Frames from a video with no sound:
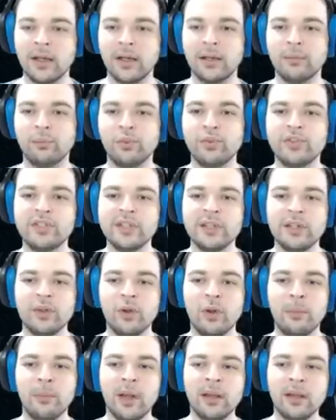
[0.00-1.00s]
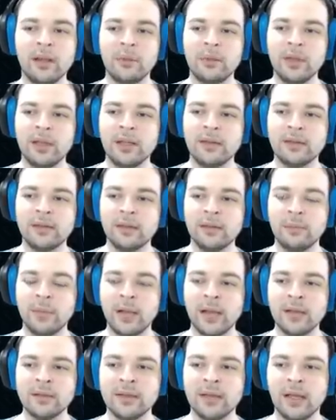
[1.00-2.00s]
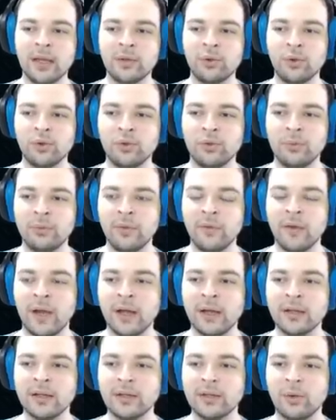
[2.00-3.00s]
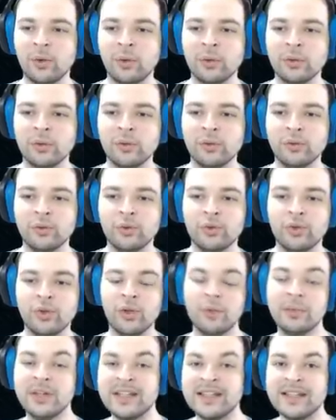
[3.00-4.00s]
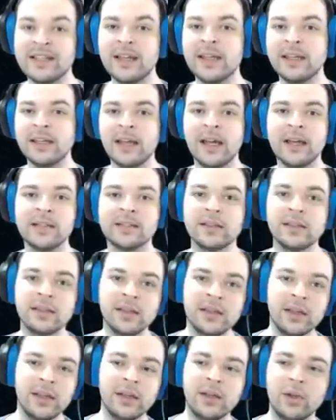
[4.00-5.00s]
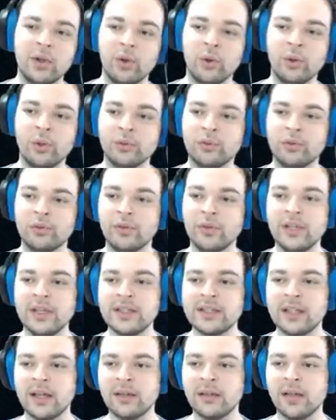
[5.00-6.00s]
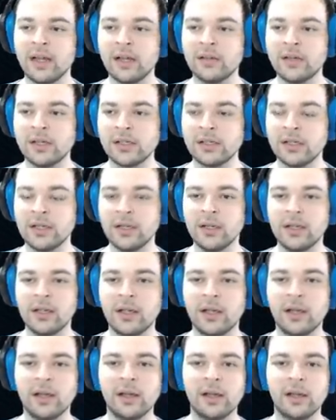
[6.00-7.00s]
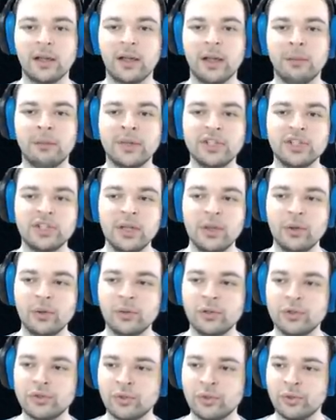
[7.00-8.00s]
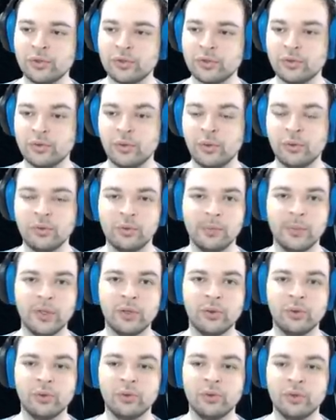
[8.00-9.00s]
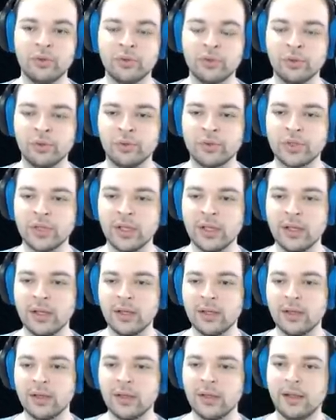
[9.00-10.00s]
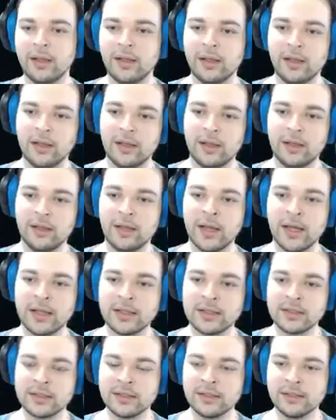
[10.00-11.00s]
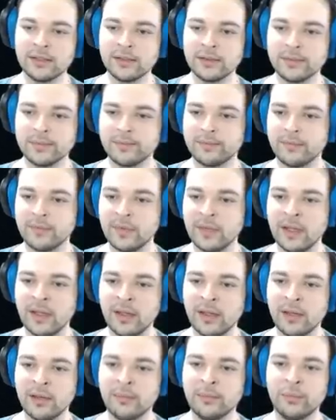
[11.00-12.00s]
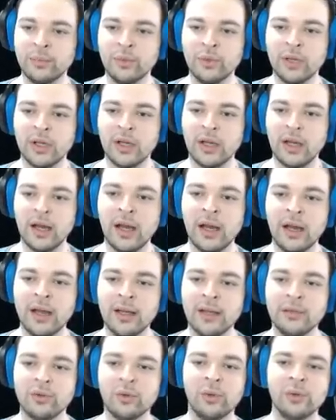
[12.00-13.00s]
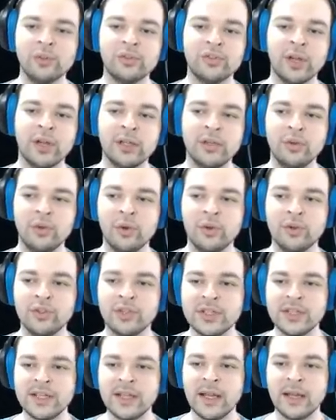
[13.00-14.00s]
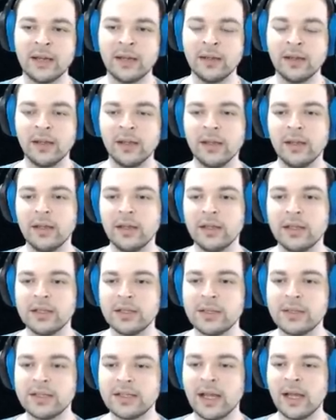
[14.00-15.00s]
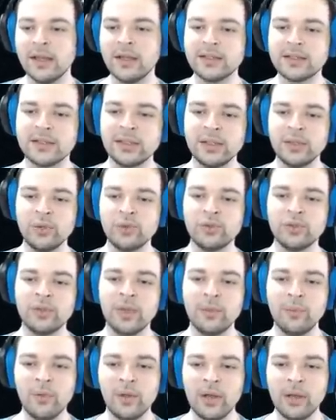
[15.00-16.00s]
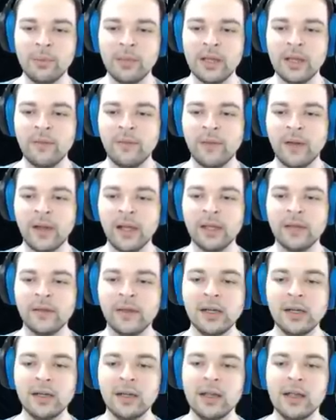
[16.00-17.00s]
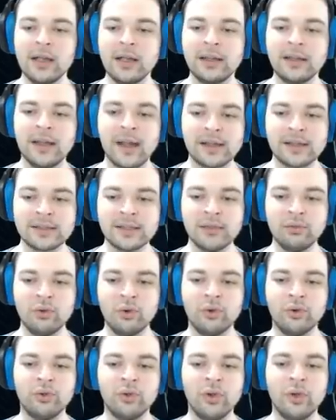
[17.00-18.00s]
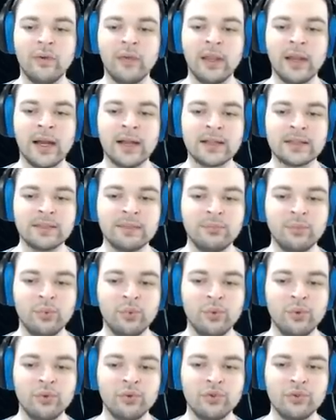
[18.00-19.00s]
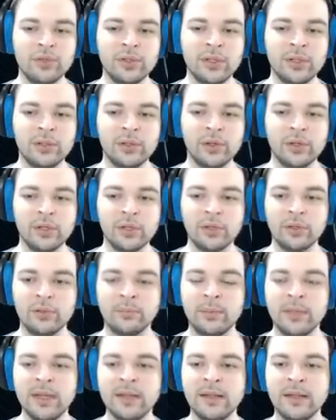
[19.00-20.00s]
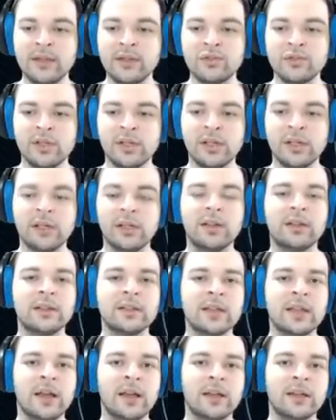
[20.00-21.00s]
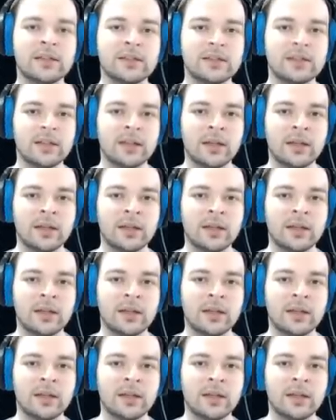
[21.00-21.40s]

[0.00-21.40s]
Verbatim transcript: bu çizgi romanla birlikte biraz daha kötü bir varlık olduğunu düşünüyorum. Kısa hikayesinde de öldürdüğü insanlar var e, amacı ne olursa olsun öldürmek kötüdür sonuçta. E, Lux'ın da buna alet olacağını göreceğiz ileride. Şimdi Silas'ın yüzünde böyle bir ifade var. Lux'a dokunuyor ve Lux'ın büyü gücünü alıyor. Bildiğiniz üzere Silas e,